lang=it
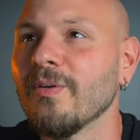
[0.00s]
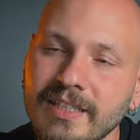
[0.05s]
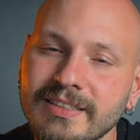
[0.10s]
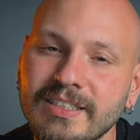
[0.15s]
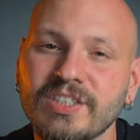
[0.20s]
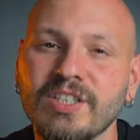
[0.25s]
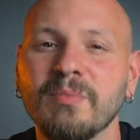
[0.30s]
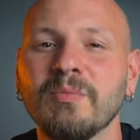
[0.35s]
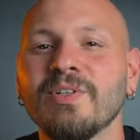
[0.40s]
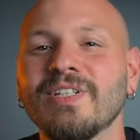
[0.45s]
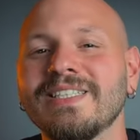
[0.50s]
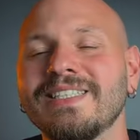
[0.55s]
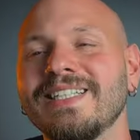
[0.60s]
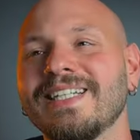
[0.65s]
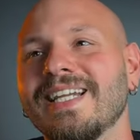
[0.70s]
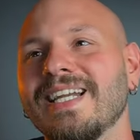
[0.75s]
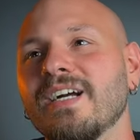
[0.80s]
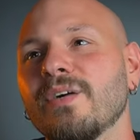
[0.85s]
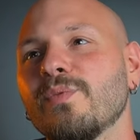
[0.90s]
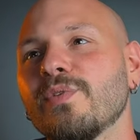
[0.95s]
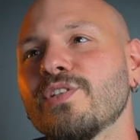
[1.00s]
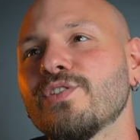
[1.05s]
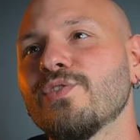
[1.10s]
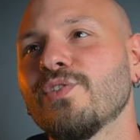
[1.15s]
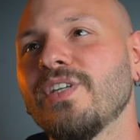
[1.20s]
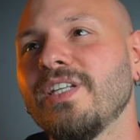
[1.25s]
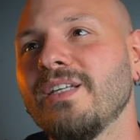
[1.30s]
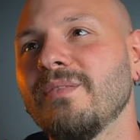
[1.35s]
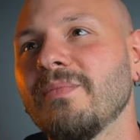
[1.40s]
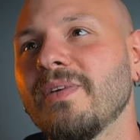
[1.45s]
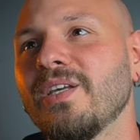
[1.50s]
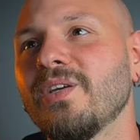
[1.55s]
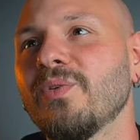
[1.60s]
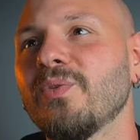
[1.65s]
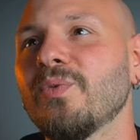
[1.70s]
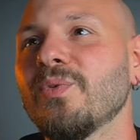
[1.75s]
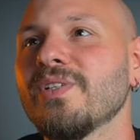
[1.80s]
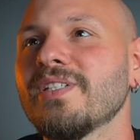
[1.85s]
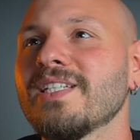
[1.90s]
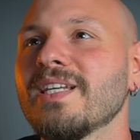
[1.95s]
Diciamo che si crea questo clima in
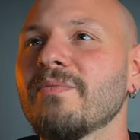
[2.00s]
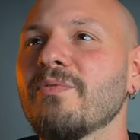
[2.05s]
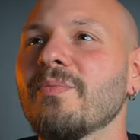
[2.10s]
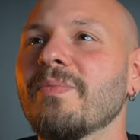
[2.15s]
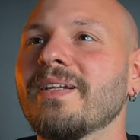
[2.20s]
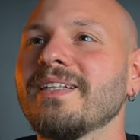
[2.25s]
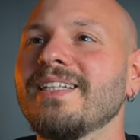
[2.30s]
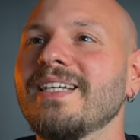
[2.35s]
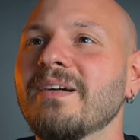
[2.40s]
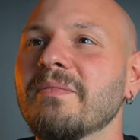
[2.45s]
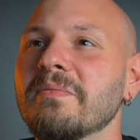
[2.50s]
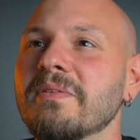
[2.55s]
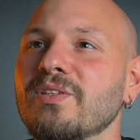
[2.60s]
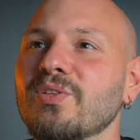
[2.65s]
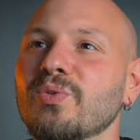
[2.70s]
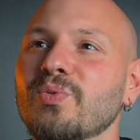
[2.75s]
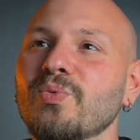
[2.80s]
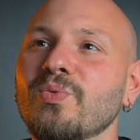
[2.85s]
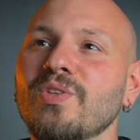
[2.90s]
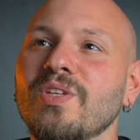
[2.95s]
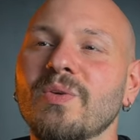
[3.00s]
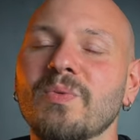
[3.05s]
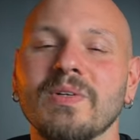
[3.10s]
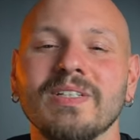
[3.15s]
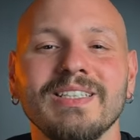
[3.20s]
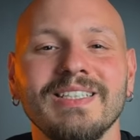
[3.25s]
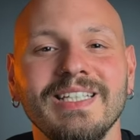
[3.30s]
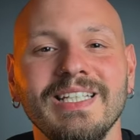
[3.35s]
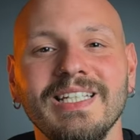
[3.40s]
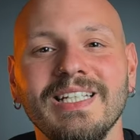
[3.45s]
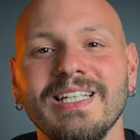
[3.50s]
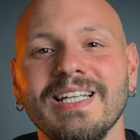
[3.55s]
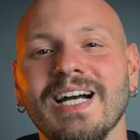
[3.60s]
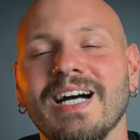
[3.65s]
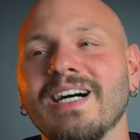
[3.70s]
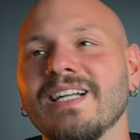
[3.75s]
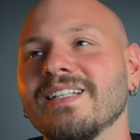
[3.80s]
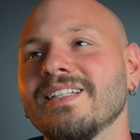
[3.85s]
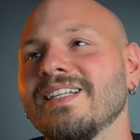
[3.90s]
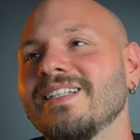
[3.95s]
cui siamo praticamente tutti quanti lì a,
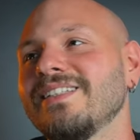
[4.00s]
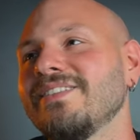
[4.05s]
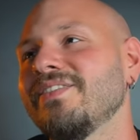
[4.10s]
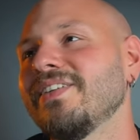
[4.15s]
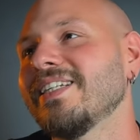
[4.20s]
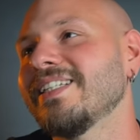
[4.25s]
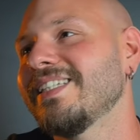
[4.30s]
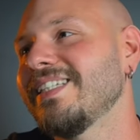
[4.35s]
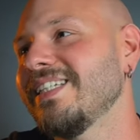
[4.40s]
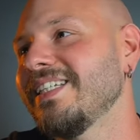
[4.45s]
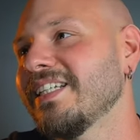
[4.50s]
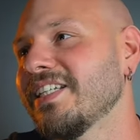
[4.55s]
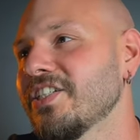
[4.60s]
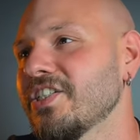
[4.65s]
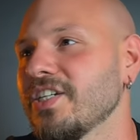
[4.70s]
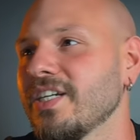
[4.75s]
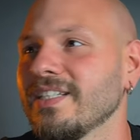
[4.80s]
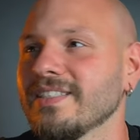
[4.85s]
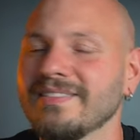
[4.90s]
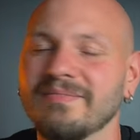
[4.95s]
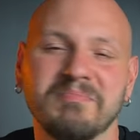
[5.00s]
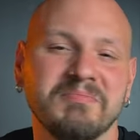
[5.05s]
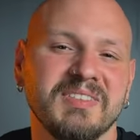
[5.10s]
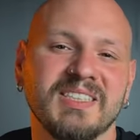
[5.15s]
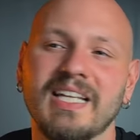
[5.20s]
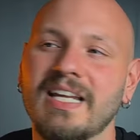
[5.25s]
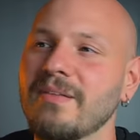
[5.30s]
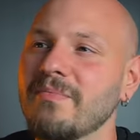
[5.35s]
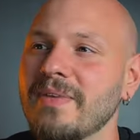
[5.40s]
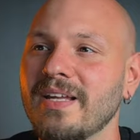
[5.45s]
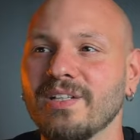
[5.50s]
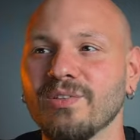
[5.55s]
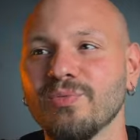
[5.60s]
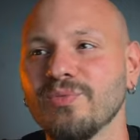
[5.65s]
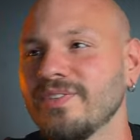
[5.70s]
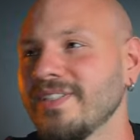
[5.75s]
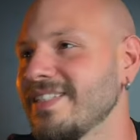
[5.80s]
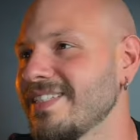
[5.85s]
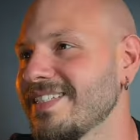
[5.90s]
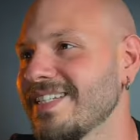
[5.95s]
a divertirci, a stare bene
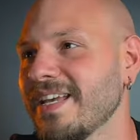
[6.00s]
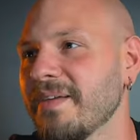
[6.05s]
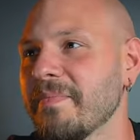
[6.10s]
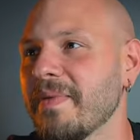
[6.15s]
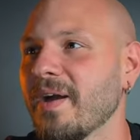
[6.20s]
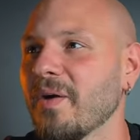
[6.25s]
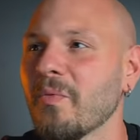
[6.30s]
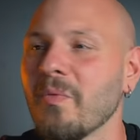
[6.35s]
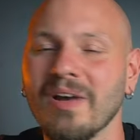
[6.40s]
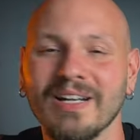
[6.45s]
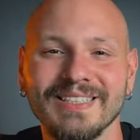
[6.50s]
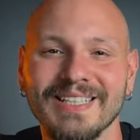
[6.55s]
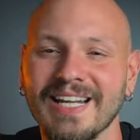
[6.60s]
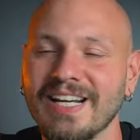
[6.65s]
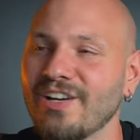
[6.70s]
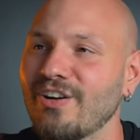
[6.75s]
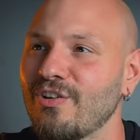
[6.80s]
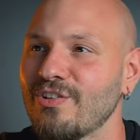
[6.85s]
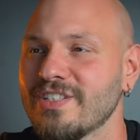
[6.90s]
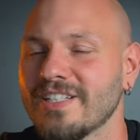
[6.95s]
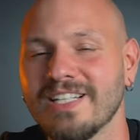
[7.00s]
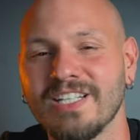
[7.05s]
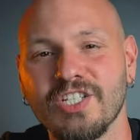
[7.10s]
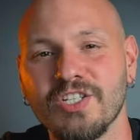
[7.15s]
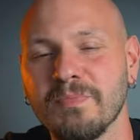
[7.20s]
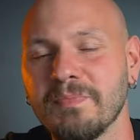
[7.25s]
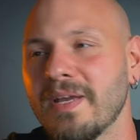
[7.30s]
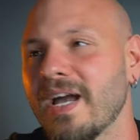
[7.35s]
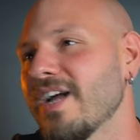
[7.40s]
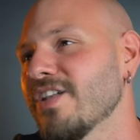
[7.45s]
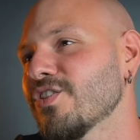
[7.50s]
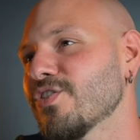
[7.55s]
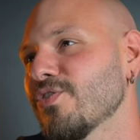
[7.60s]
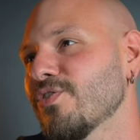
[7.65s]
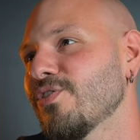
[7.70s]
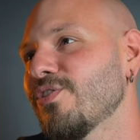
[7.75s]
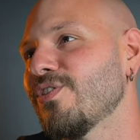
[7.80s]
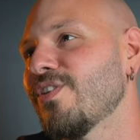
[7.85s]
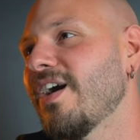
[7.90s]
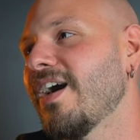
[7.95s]
tutti insieme, a guardare cose che ci
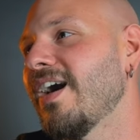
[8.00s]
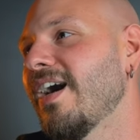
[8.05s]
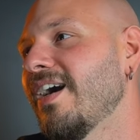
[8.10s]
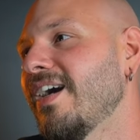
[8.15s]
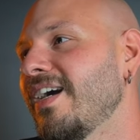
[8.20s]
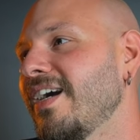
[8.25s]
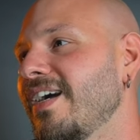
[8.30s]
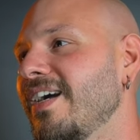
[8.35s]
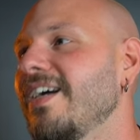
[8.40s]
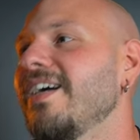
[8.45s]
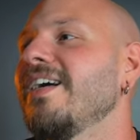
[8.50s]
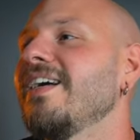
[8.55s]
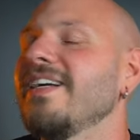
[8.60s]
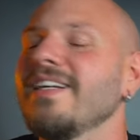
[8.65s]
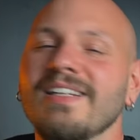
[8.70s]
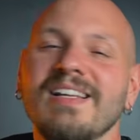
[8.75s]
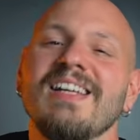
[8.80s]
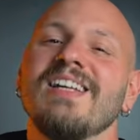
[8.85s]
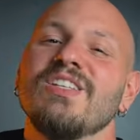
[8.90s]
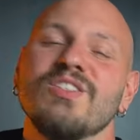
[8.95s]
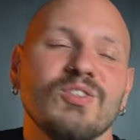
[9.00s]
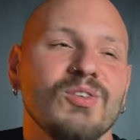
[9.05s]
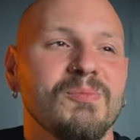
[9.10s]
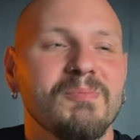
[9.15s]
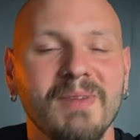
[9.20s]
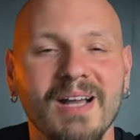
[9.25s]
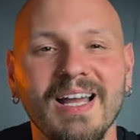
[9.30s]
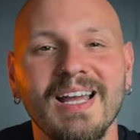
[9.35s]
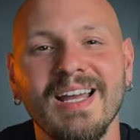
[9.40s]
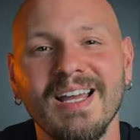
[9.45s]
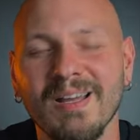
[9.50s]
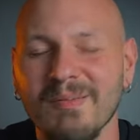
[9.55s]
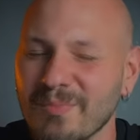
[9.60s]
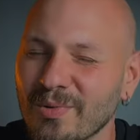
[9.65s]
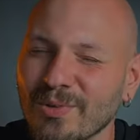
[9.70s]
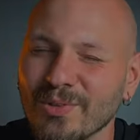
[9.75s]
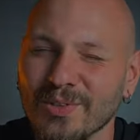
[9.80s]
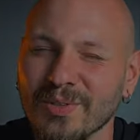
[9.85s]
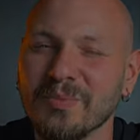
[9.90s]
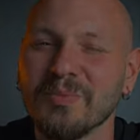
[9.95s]
piacciono, a... e insomma è
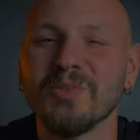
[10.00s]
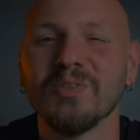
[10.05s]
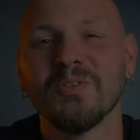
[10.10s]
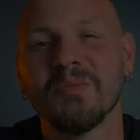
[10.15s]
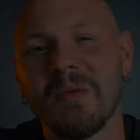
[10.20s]
molto molto